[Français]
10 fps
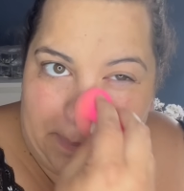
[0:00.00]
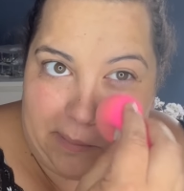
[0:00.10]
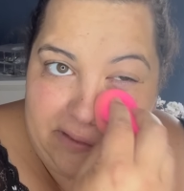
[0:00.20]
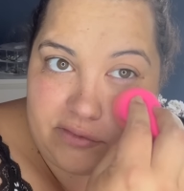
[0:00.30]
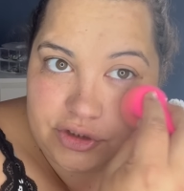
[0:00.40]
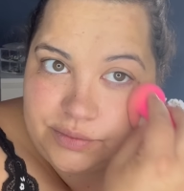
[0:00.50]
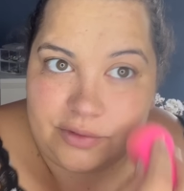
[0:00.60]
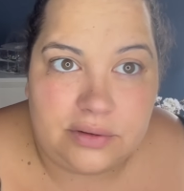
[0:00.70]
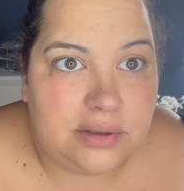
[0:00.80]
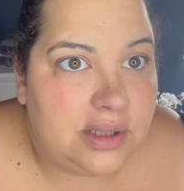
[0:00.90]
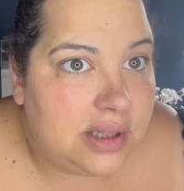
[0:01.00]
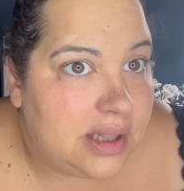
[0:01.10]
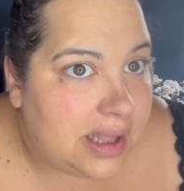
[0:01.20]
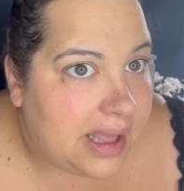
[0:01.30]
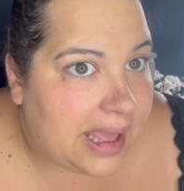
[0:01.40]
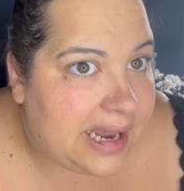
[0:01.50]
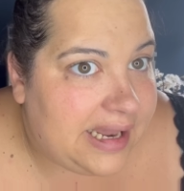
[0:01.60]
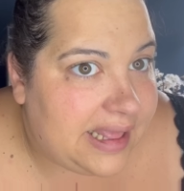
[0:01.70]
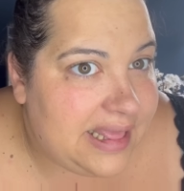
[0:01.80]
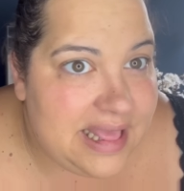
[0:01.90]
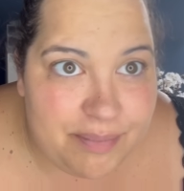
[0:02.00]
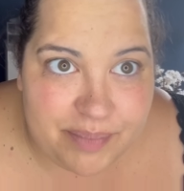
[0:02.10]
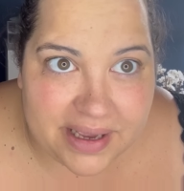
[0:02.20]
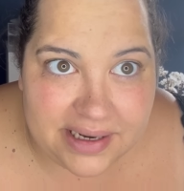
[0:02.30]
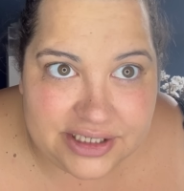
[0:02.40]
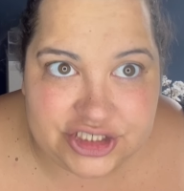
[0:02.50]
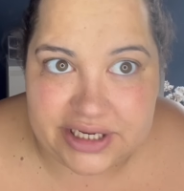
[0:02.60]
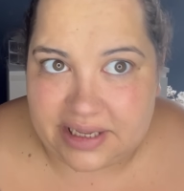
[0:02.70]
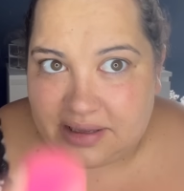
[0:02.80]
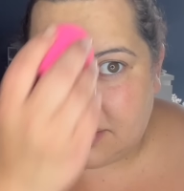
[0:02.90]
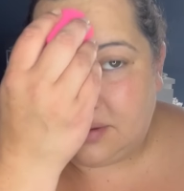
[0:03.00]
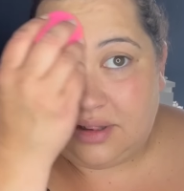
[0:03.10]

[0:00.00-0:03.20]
Et franchement, elle est hyper légère.